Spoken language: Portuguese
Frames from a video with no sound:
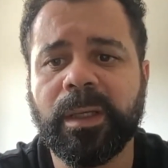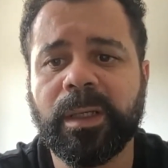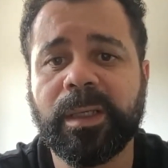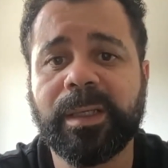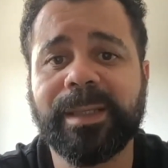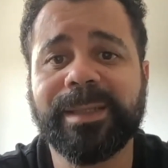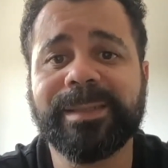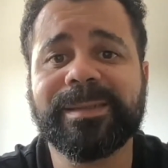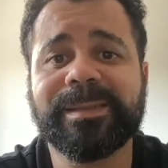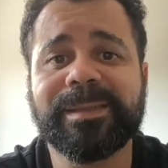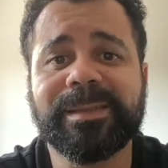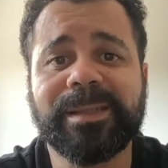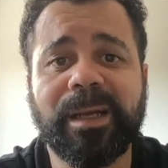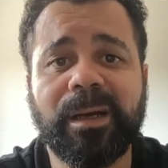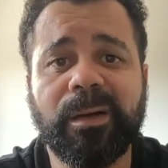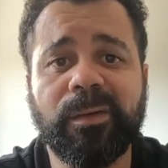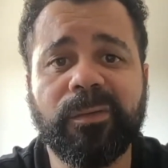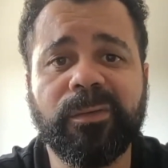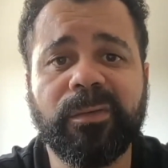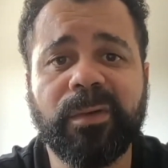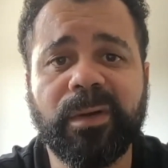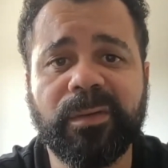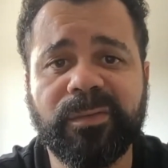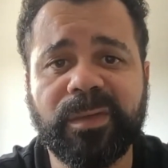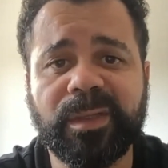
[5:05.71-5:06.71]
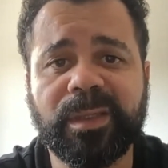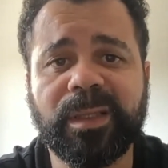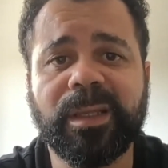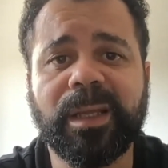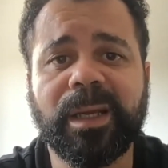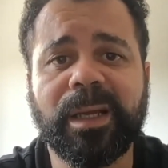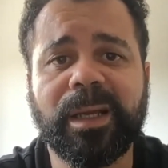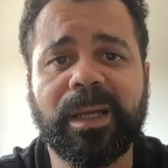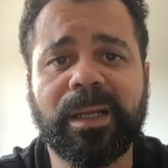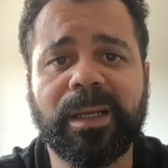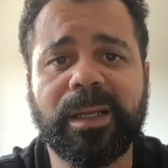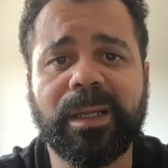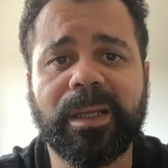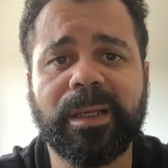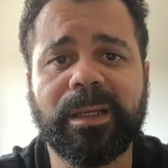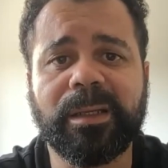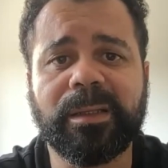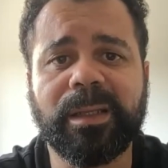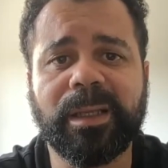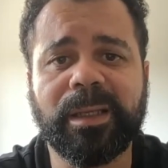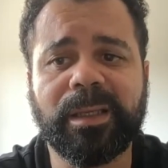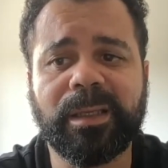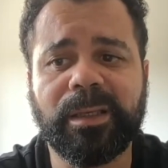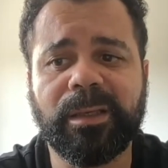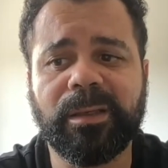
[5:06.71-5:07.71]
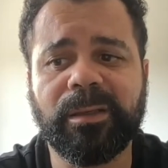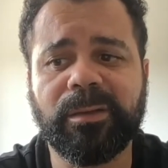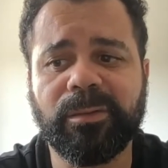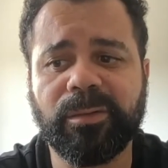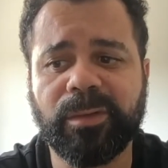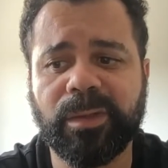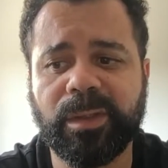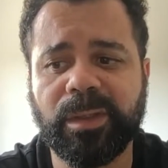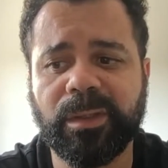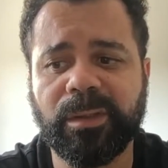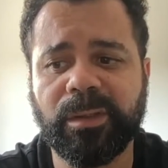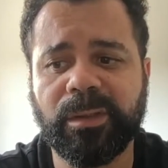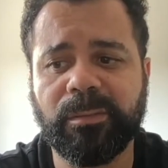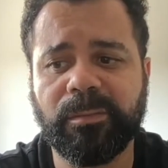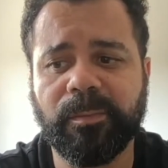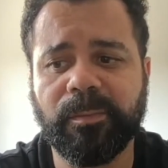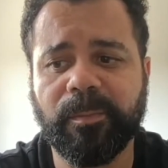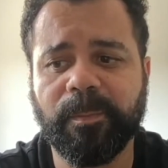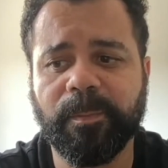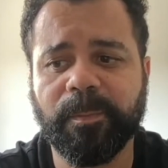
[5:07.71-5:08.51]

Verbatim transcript: que salvam a vida da galera naquilo que